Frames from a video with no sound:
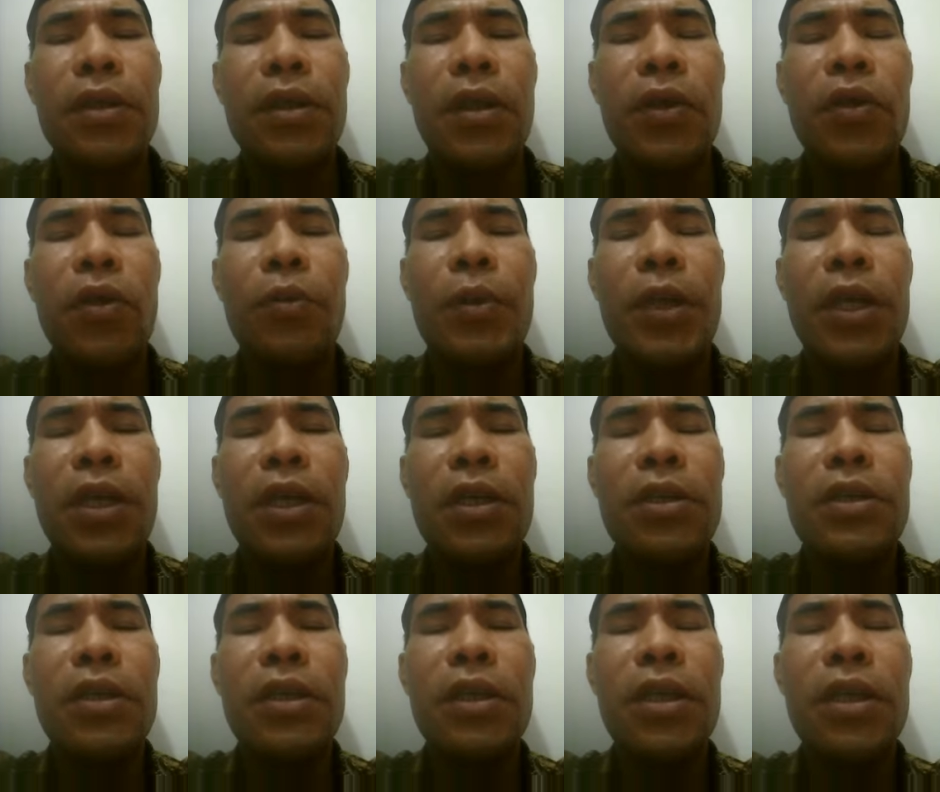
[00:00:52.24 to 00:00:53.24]

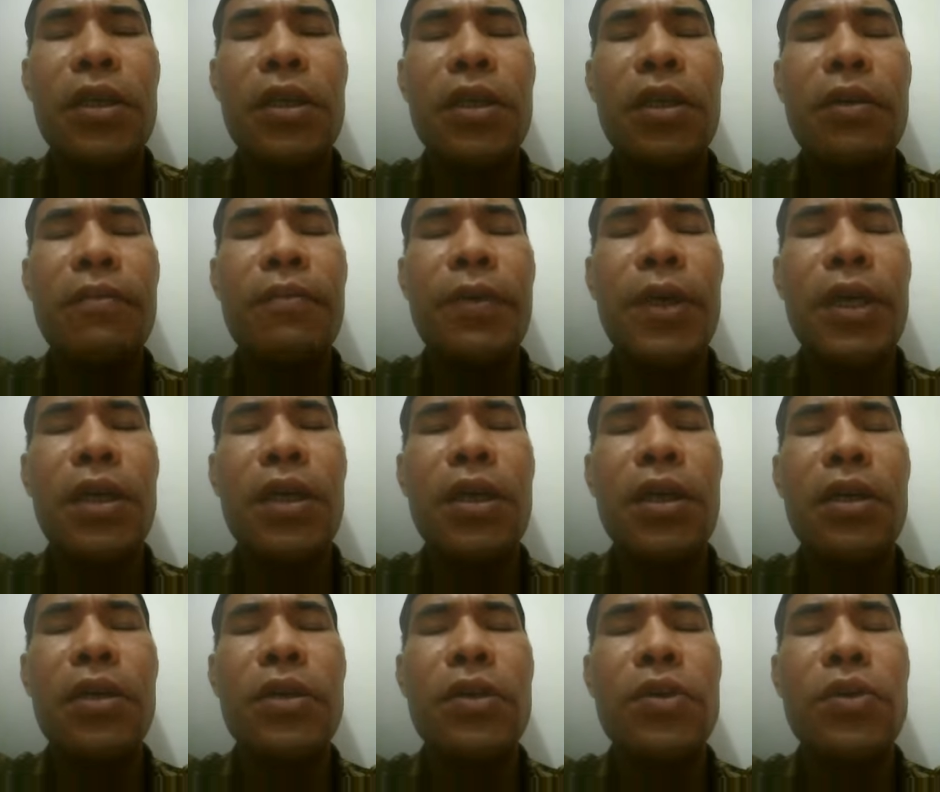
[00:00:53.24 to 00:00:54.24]
Direkomendasikan
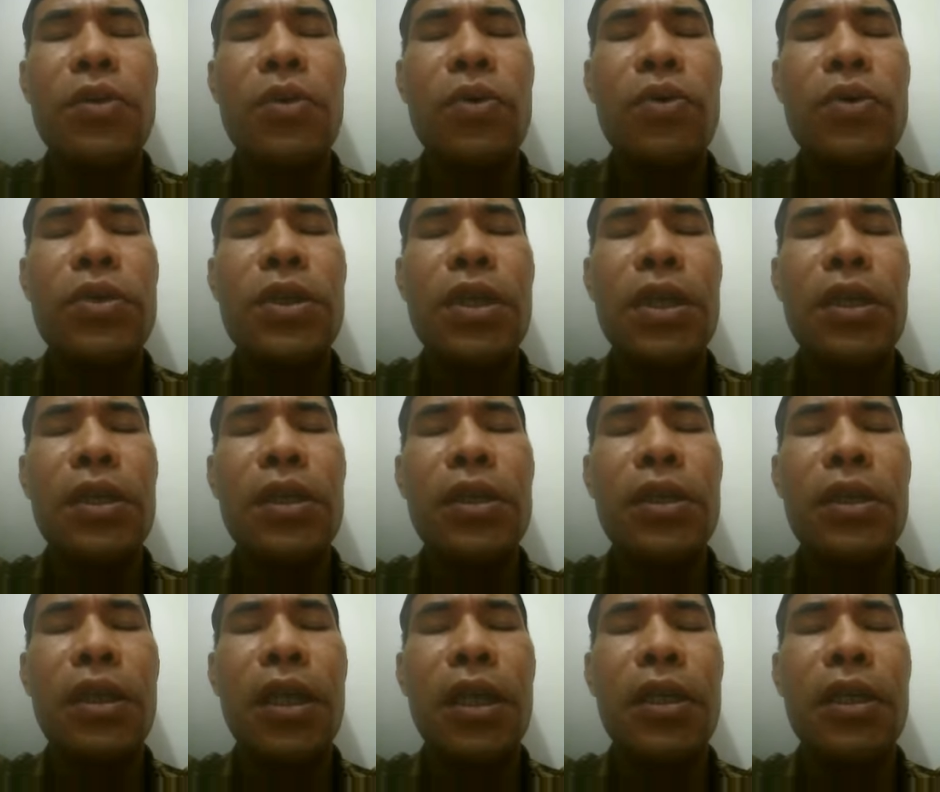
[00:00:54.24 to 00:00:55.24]
kepada jurusan
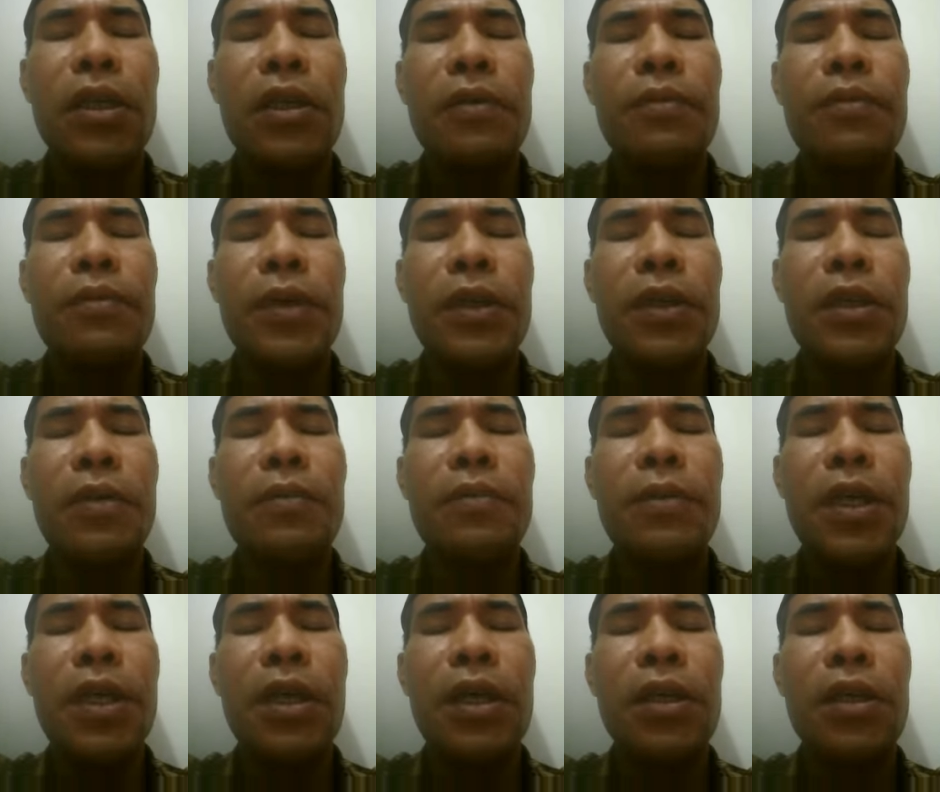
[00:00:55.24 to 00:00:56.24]
Teknik
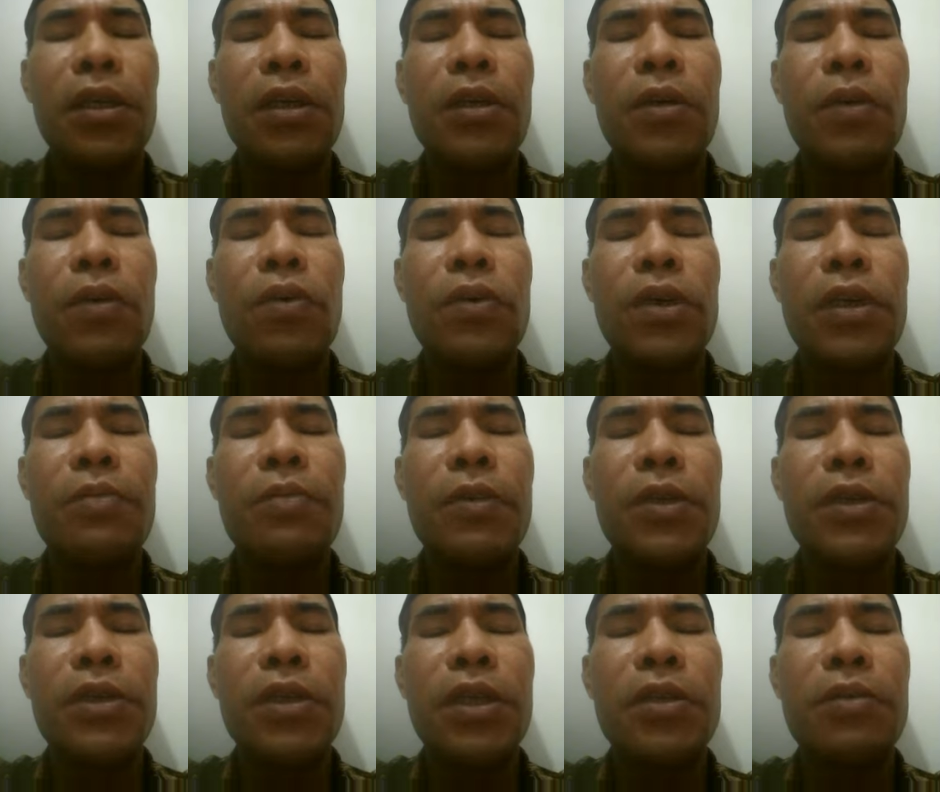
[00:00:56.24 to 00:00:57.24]
Pertambangan
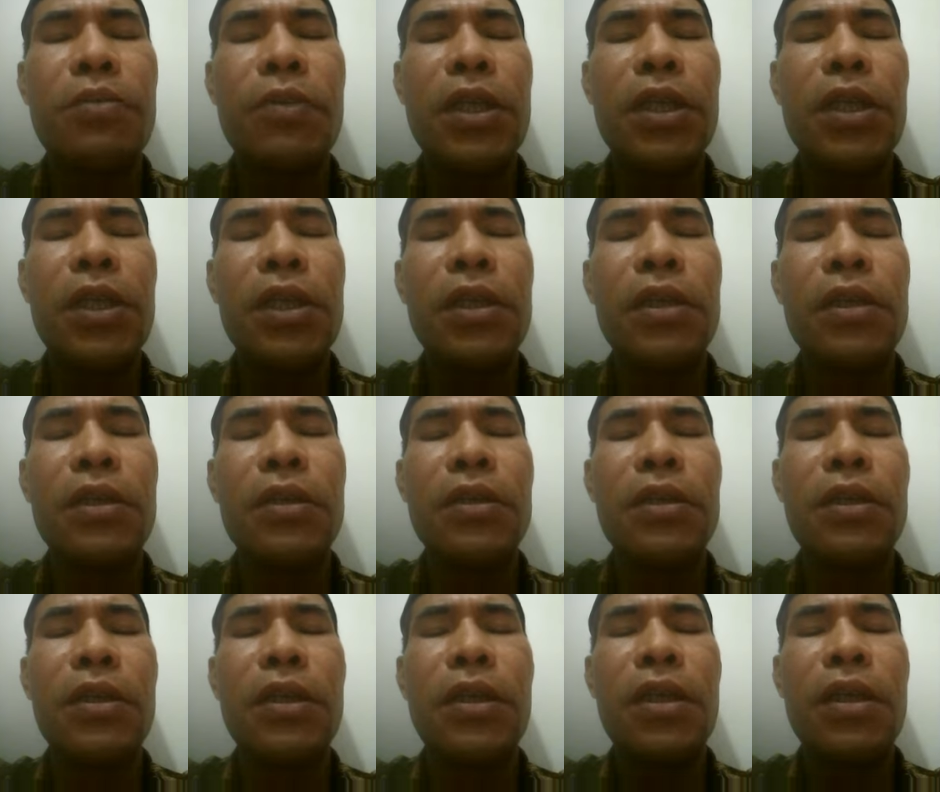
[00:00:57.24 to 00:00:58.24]
Universitas Mandailing
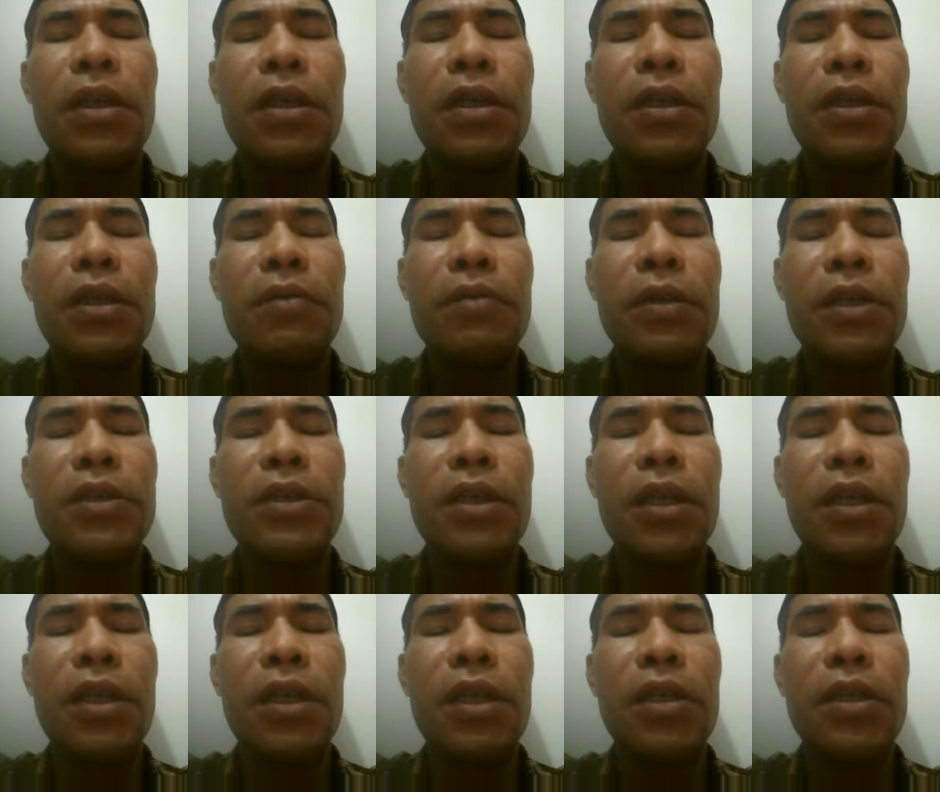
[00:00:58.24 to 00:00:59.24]

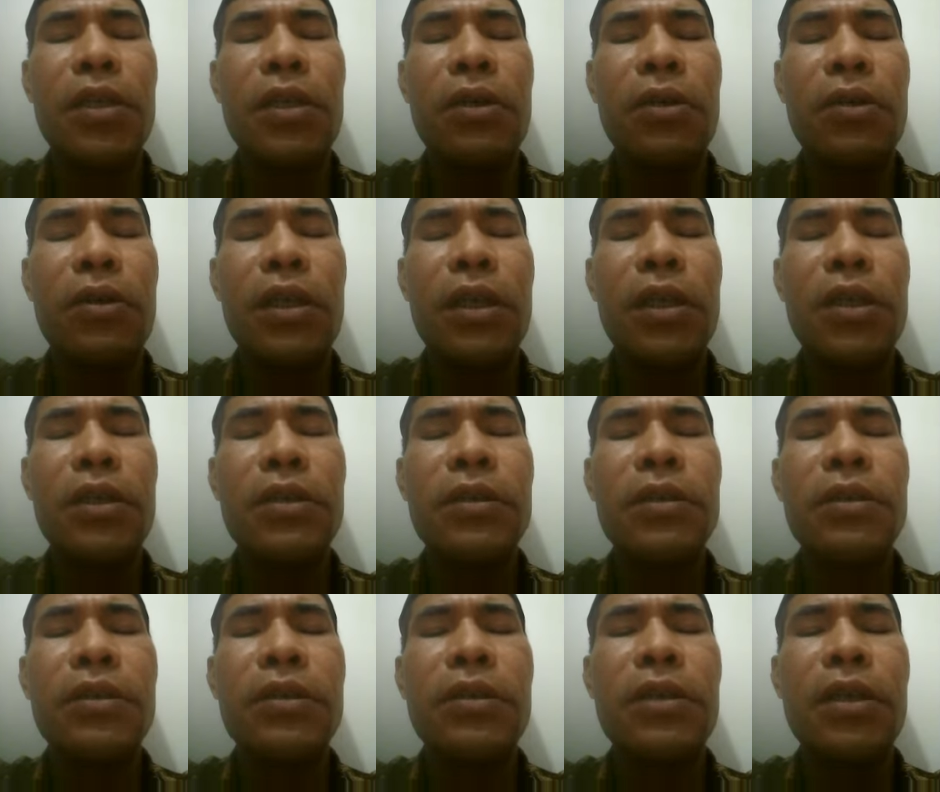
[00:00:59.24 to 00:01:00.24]
dibacakan oleh
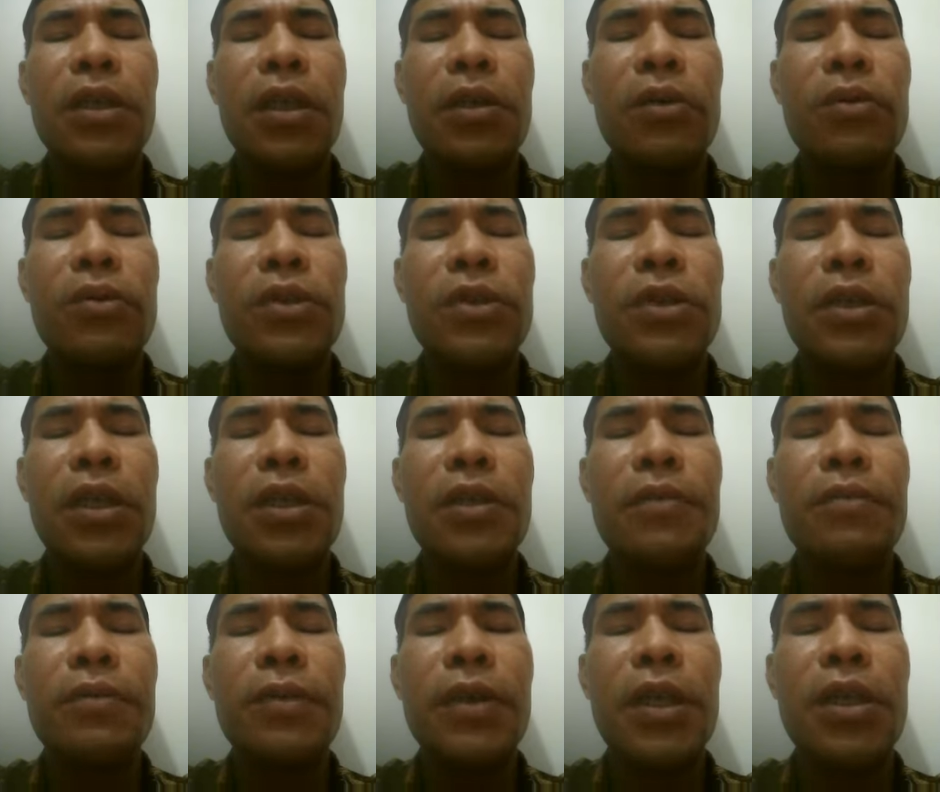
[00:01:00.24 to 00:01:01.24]
Agus
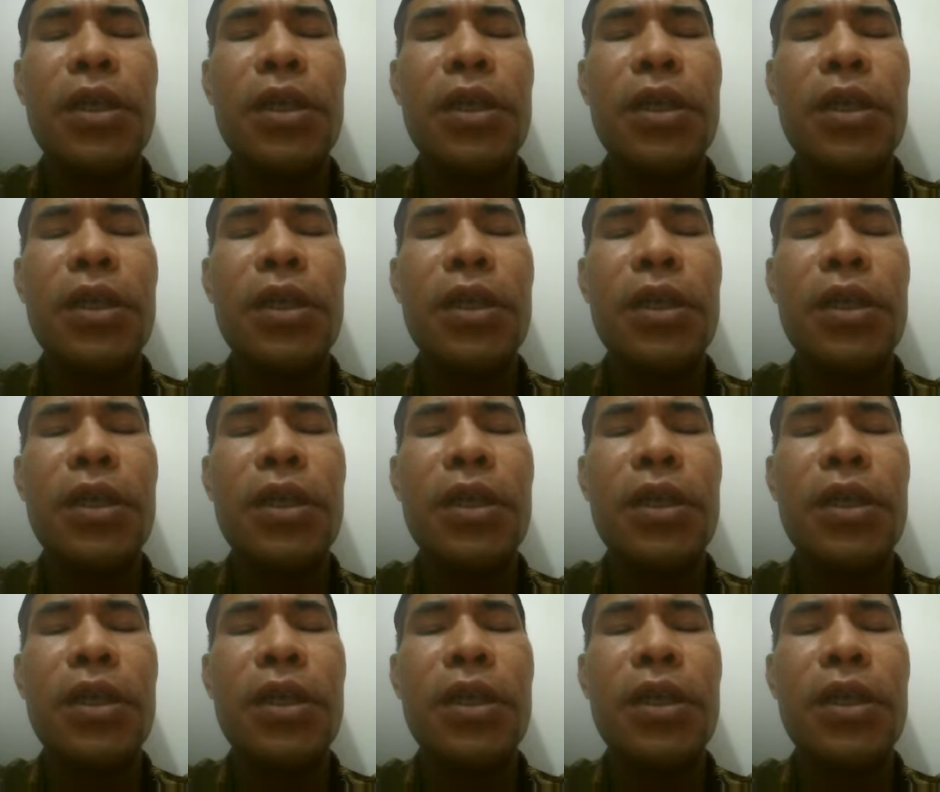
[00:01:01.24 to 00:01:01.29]
Salim